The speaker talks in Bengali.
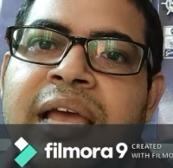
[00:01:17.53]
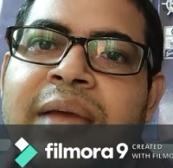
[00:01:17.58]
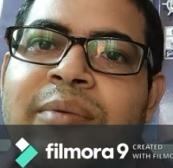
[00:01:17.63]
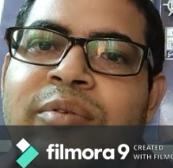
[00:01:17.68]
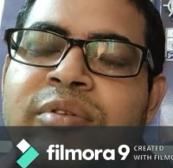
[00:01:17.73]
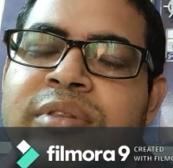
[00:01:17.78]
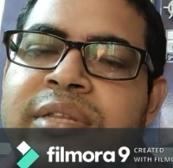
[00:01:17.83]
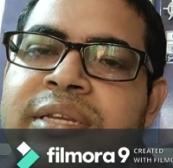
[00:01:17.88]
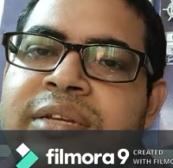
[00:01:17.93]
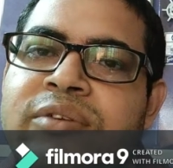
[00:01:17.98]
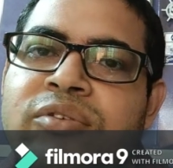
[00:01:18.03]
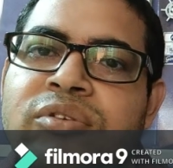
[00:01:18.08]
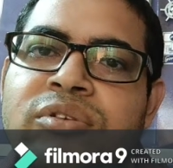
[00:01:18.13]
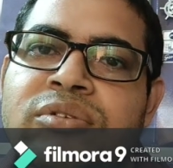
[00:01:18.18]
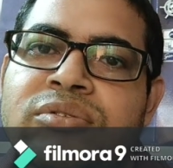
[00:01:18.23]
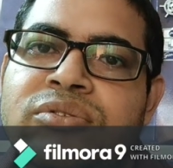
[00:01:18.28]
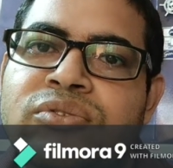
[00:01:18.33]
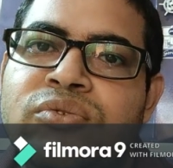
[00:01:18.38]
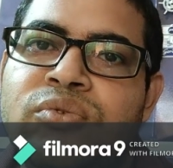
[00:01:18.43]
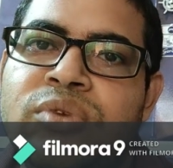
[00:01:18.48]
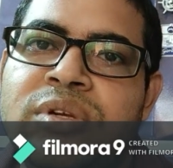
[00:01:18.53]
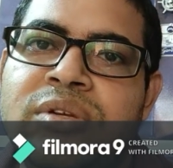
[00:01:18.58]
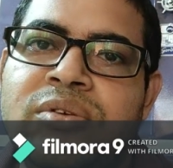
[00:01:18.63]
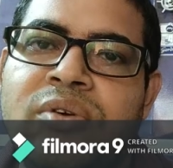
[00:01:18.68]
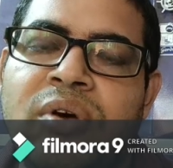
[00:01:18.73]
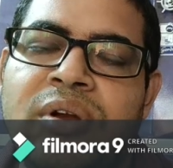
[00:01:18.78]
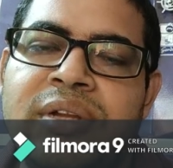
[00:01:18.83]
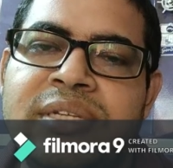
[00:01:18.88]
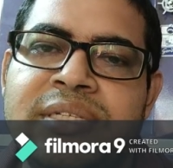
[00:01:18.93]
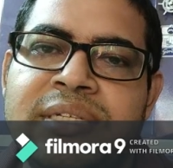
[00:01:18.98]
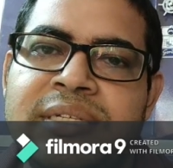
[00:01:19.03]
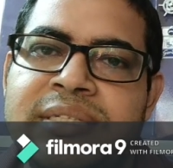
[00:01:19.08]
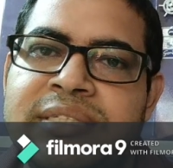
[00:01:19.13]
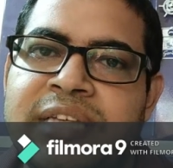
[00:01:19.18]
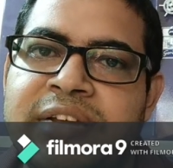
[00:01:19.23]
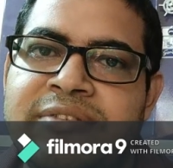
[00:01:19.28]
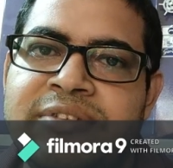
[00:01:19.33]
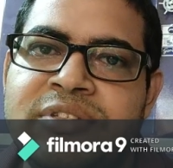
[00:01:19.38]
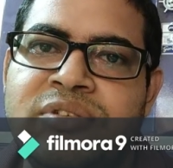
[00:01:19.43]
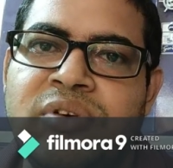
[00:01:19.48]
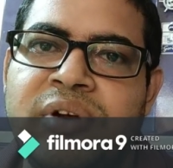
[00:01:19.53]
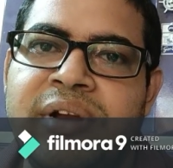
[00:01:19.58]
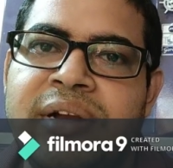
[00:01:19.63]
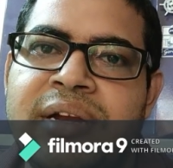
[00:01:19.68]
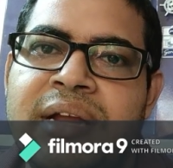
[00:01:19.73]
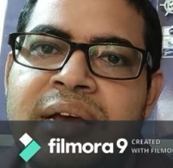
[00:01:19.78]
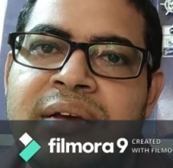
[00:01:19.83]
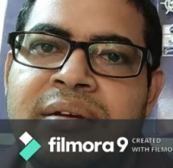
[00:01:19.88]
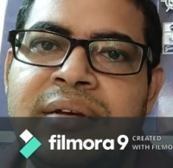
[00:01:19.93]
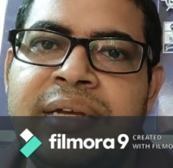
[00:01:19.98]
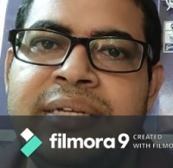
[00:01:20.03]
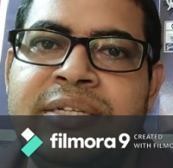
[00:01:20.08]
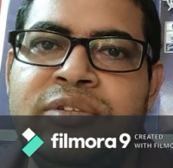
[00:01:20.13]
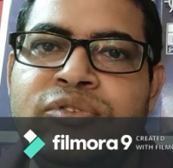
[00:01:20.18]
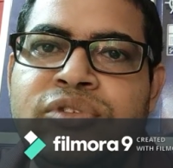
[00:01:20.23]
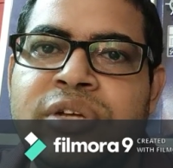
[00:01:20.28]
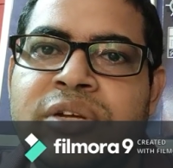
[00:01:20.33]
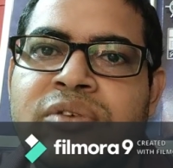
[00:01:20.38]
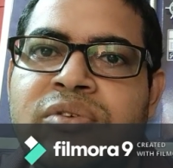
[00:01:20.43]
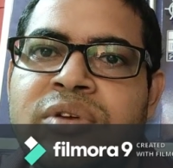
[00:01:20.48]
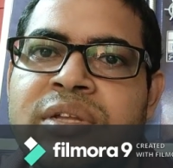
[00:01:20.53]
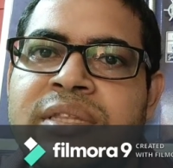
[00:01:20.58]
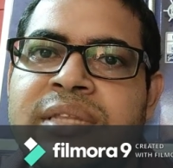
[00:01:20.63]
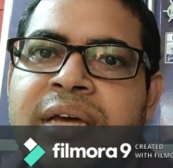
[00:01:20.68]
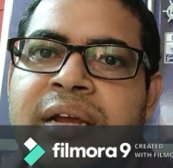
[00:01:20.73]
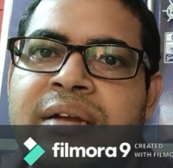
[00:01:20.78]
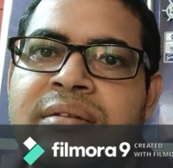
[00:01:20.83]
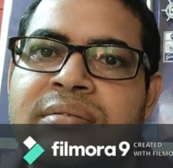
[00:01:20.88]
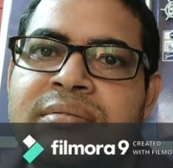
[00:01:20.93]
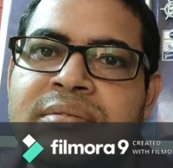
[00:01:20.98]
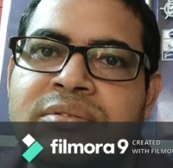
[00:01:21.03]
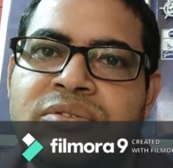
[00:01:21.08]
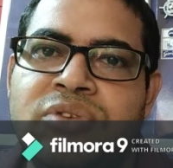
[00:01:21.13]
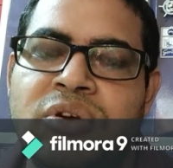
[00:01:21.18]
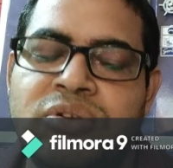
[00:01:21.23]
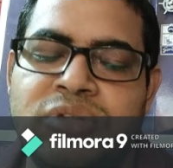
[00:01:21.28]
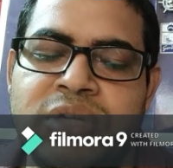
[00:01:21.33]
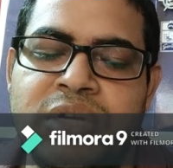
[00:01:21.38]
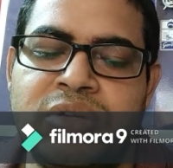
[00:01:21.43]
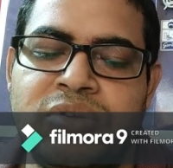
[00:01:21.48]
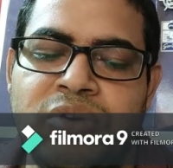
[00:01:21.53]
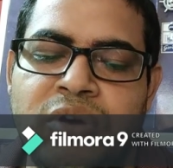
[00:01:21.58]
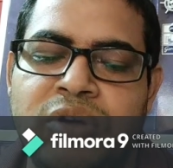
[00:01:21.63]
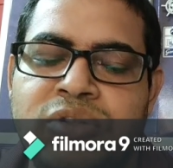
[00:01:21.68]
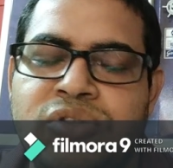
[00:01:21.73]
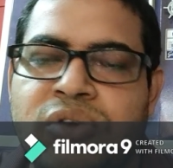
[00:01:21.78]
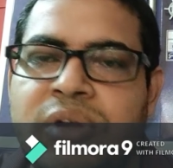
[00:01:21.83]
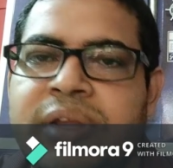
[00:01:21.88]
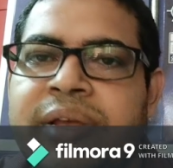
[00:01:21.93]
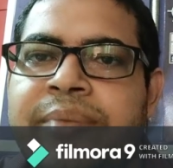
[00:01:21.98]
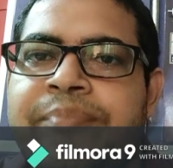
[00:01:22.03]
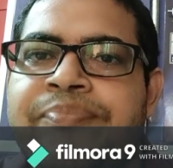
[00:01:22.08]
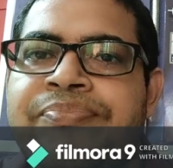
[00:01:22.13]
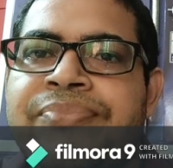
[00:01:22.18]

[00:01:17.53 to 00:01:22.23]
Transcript: এবং তিনি কোনো স্কুল কলেজে সার্ভিস করেন না এই টিউশন করেই তার সংসার ঘর চলে